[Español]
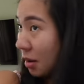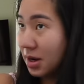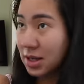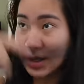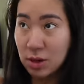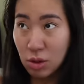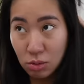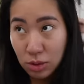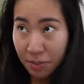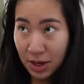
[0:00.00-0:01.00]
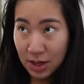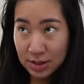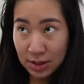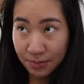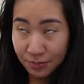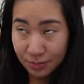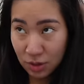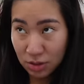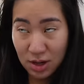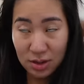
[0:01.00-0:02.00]
amanecí con una pereza.
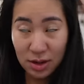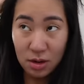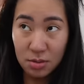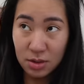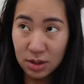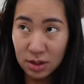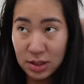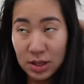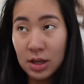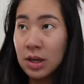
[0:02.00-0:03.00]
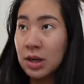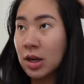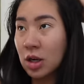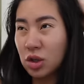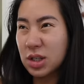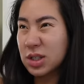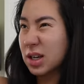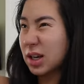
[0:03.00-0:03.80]
Entonces estaba como que, no sé si